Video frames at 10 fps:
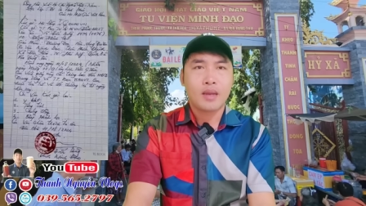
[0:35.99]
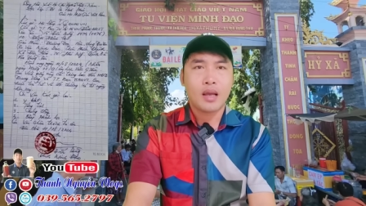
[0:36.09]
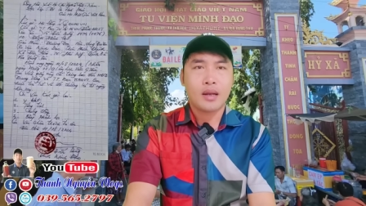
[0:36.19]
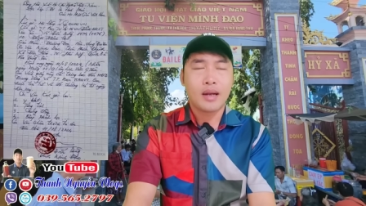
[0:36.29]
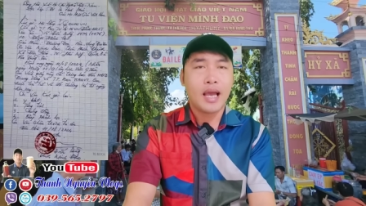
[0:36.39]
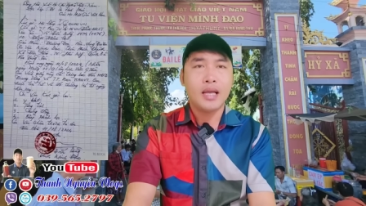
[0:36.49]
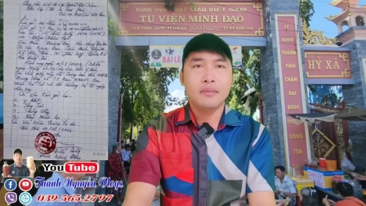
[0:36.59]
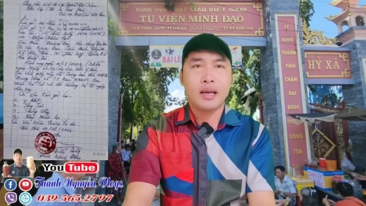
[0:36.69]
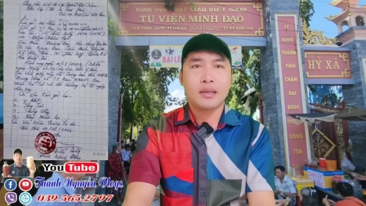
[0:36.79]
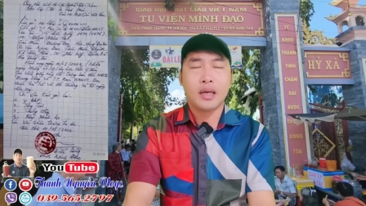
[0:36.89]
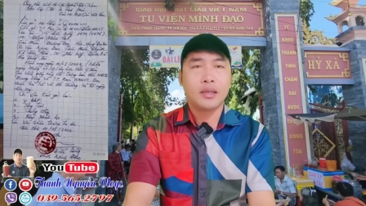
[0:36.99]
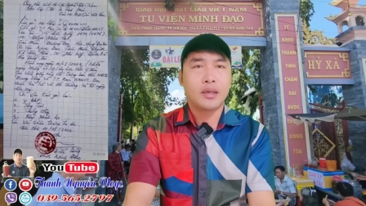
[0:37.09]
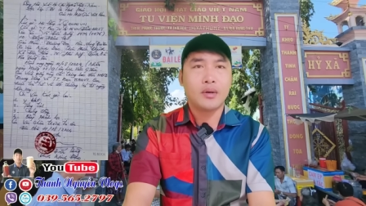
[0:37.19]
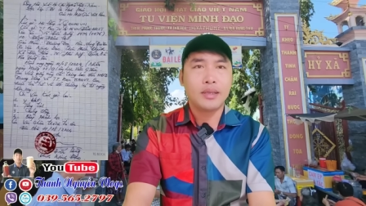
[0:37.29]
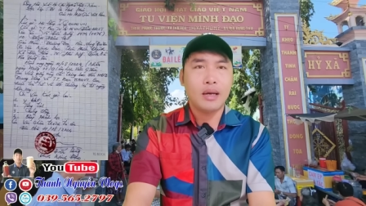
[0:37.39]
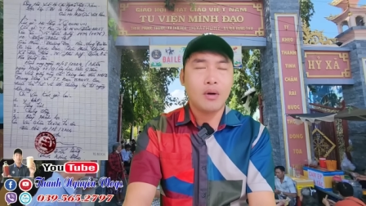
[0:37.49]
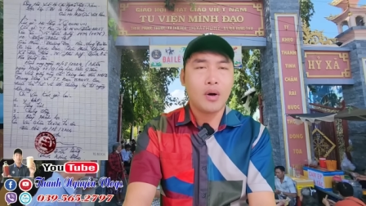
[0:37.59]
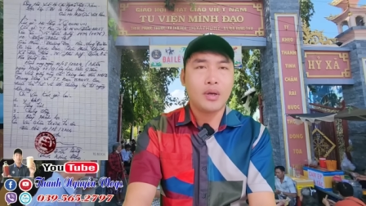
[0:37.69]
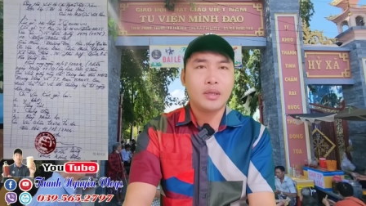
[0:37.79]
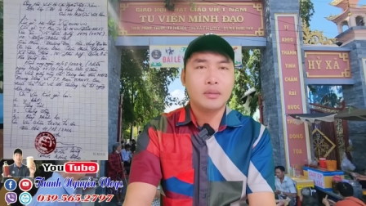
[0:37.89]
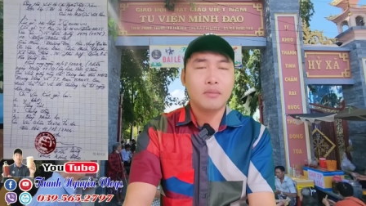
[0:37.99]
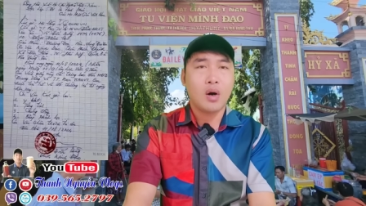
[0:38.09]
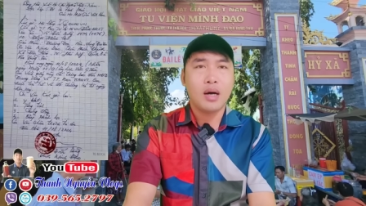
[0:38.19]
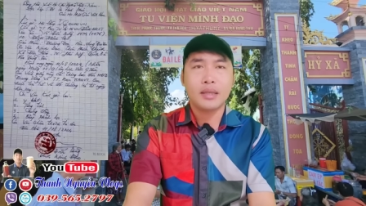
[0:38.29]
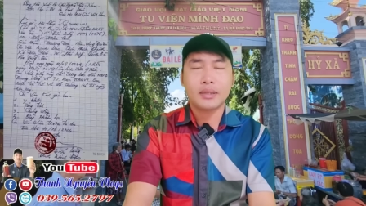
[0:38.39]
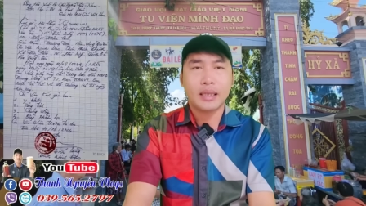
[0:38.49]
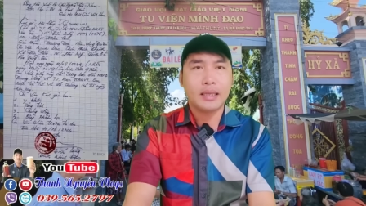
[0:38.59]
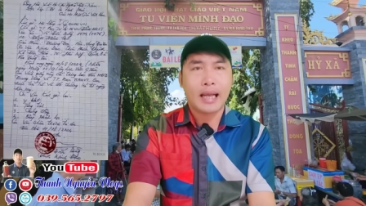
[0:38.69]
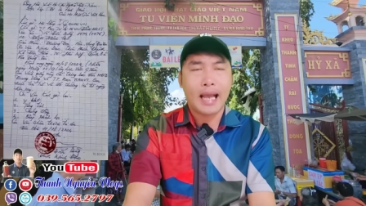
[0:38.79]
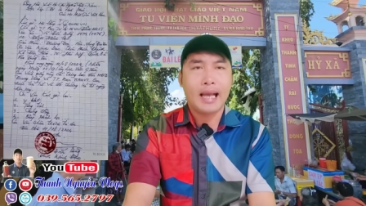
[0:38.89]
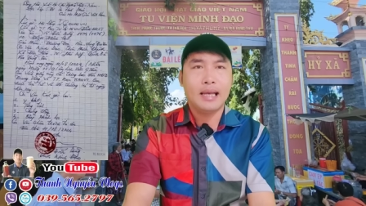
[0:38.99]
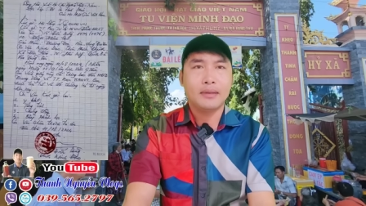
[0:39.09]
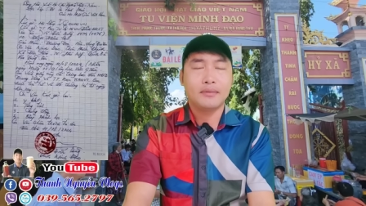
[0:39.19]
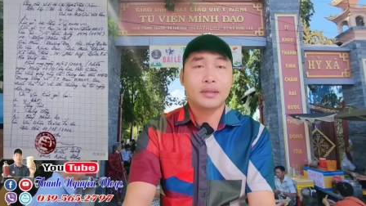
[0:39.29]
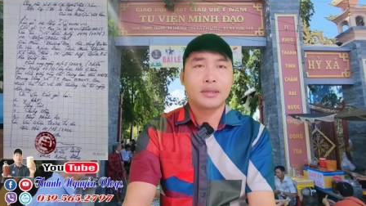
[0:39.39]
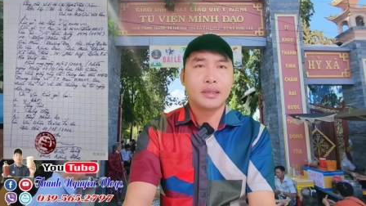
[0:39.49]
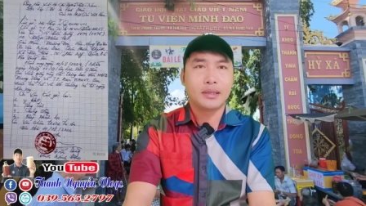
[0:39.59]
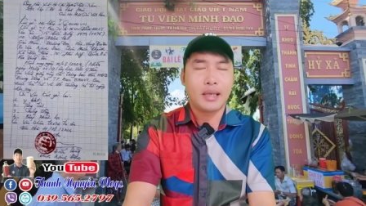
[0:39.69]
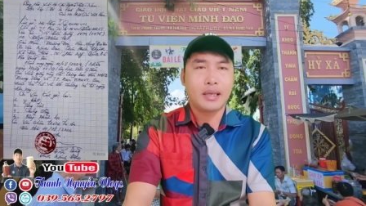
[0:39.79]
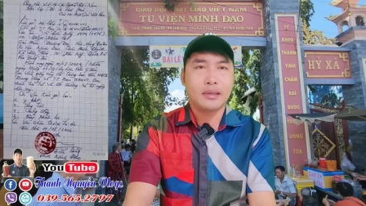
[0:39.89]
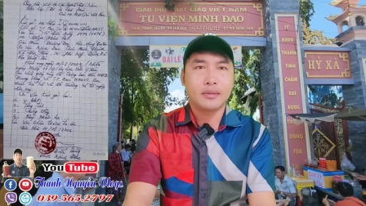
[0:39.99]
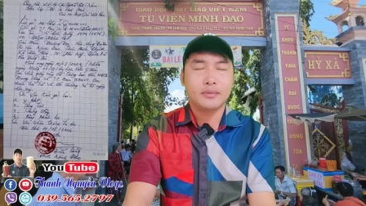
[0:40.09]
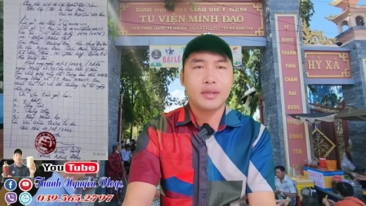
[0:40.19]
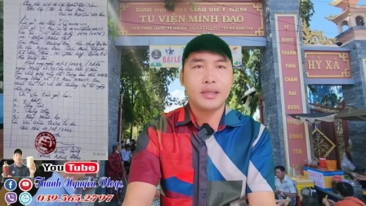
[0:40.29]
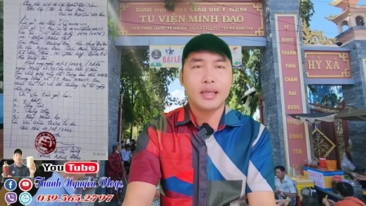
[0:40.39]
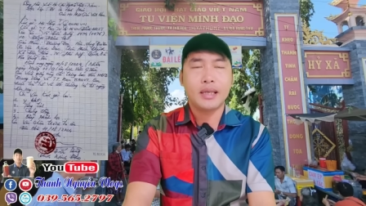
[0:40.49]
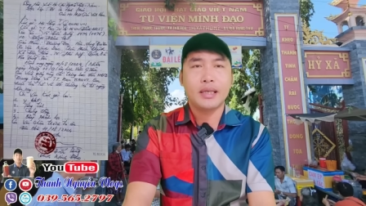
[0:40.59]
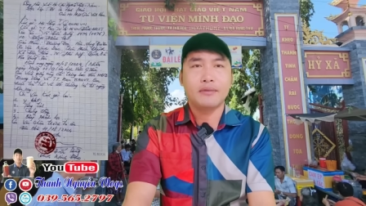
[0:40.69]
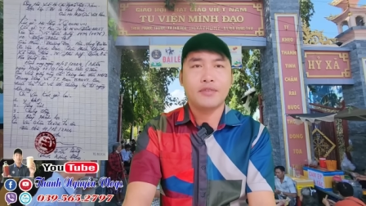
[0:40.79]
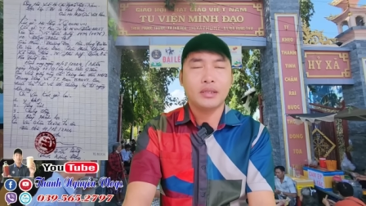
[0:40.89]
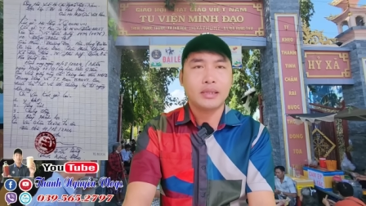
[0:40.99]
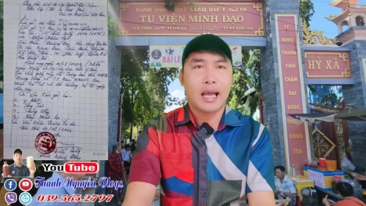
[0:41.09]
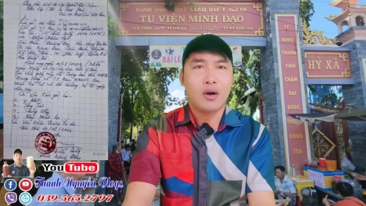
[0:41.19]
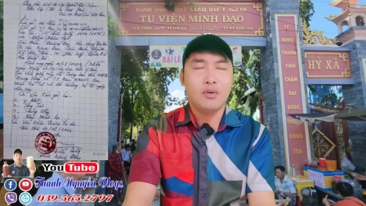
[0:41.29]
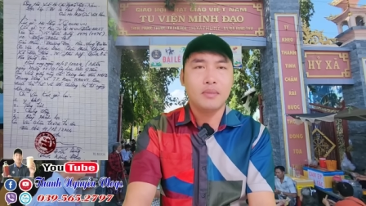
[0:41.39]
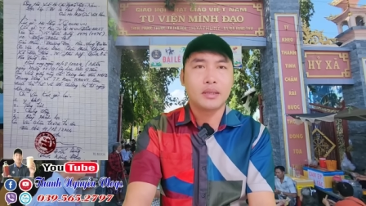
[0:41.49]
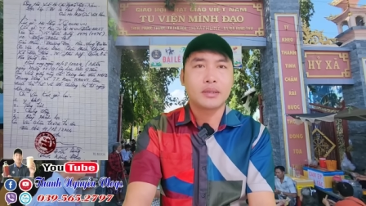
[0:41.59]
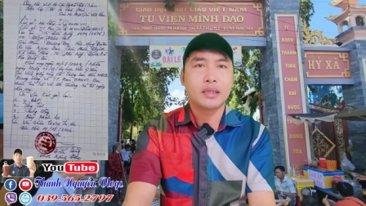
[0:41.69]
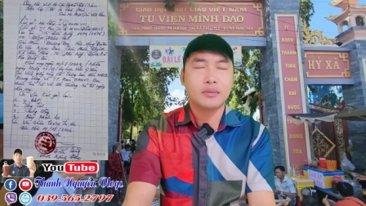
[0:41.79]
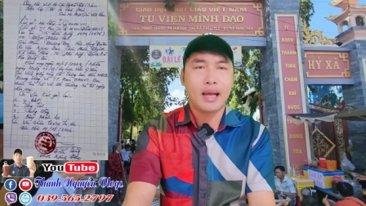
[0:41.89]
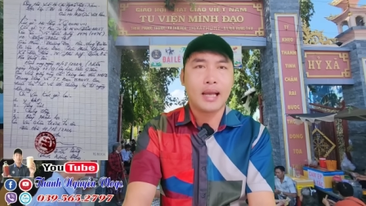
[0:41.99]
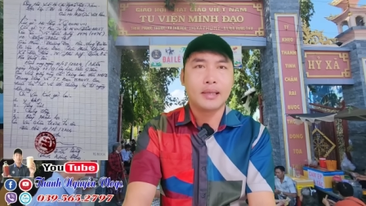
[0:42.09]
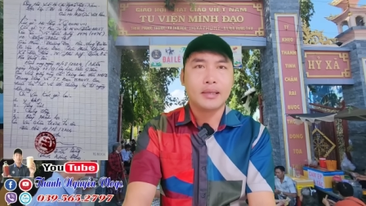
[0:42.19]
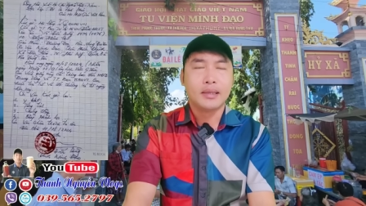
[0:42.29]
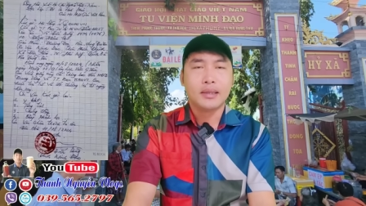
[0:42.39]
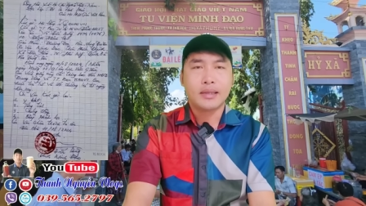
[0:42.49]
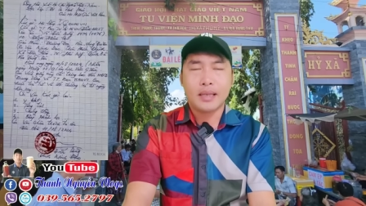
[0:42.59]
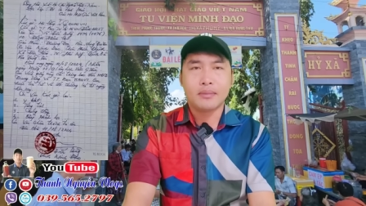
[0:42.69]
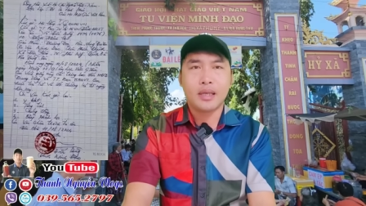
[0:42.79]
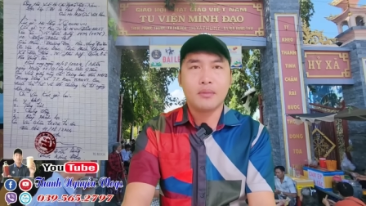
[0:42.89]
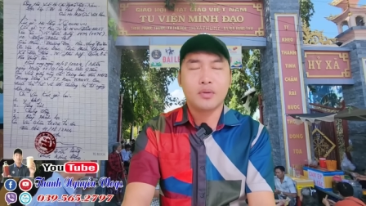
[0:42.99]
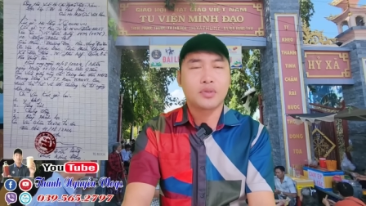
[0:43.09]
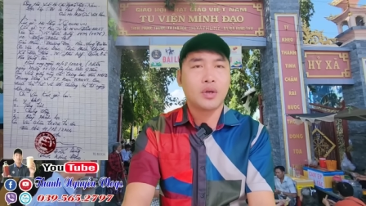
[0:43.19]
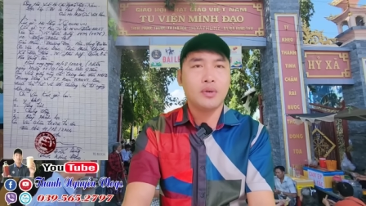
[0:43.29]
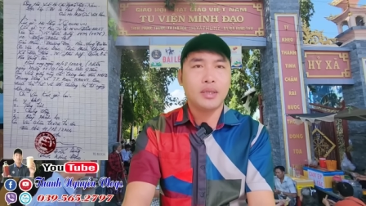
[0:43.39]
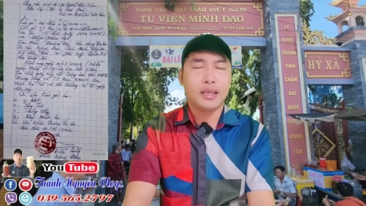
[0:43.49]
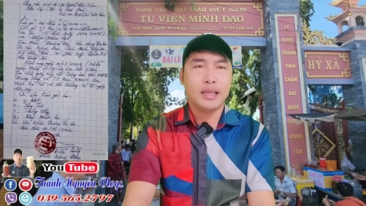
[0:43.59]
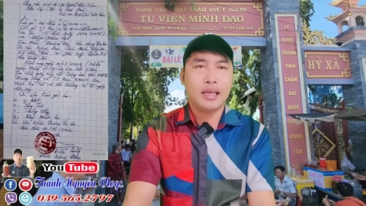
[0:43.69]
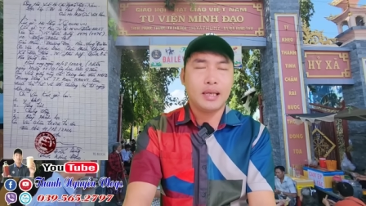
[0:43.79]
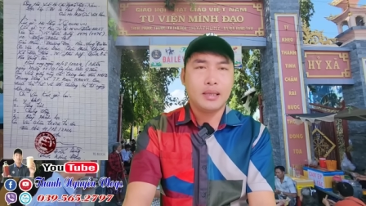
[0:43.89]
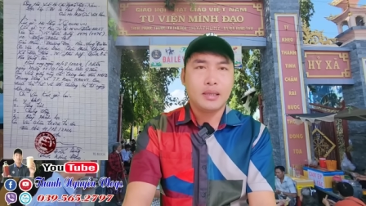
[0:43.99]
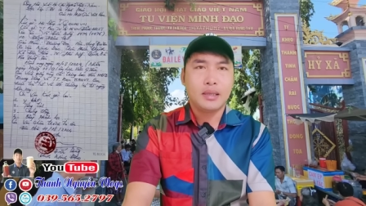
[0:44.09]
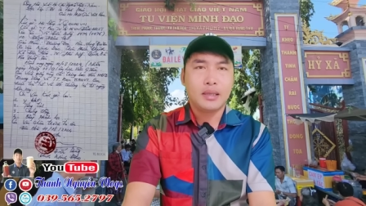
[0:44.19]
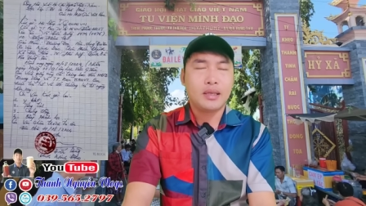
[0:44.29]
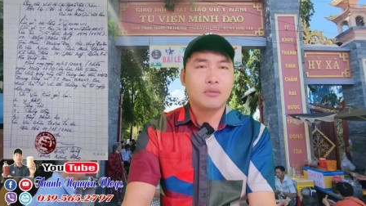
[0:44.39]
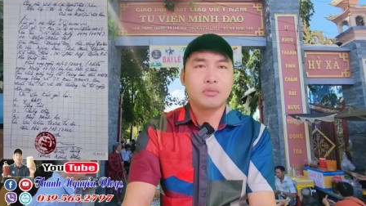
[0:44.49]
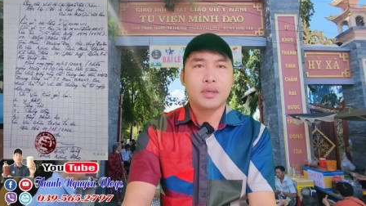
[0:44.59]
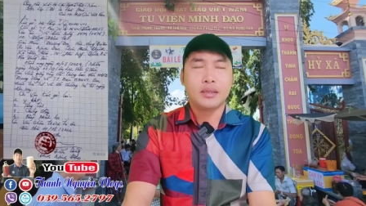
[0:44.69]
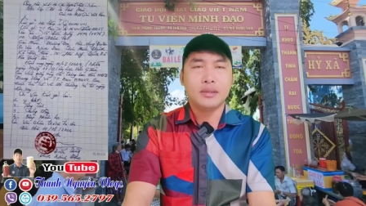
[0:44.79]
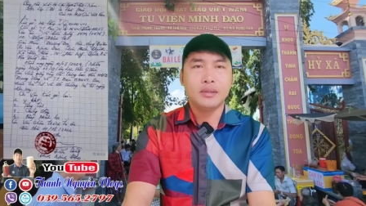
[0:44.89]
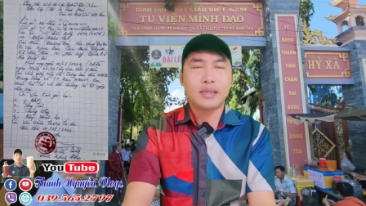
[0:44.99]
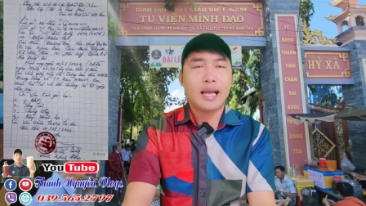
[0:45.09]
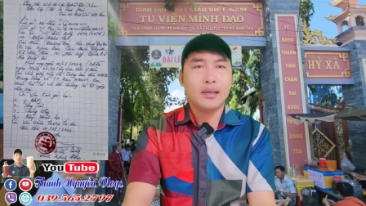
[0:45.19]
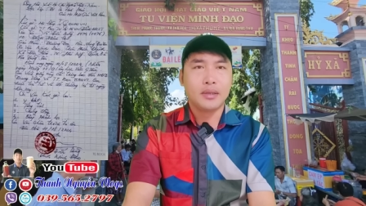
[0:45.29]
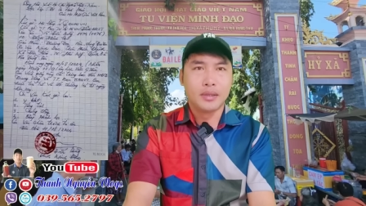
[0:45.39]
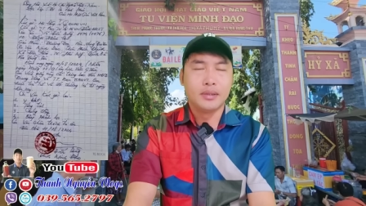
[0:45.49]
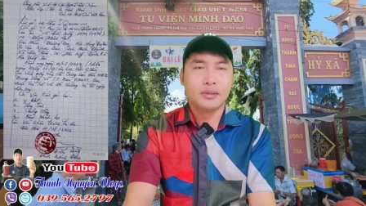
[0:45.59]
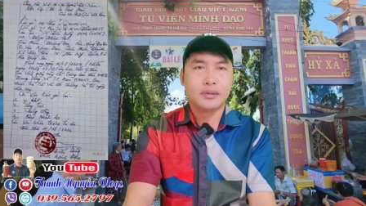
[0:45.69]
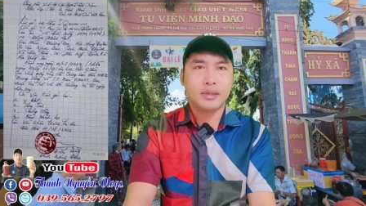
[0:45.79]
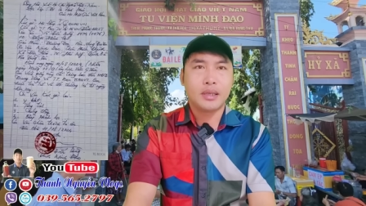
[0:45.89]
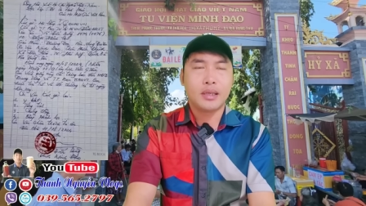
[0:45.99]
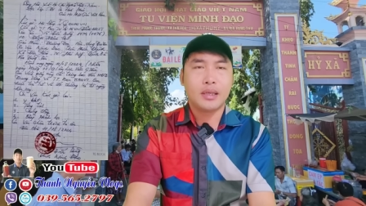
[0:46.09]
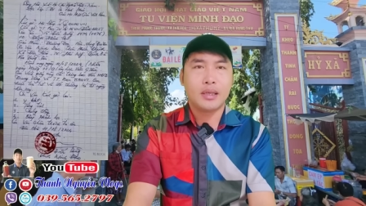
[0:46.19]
à, để mà rời khỏi giáo hội bỏ hết tất cả và tất nhiên với chiếc y phấn tảo mình tự may kèm theo một số những cái à, dòng chữ tán dương à,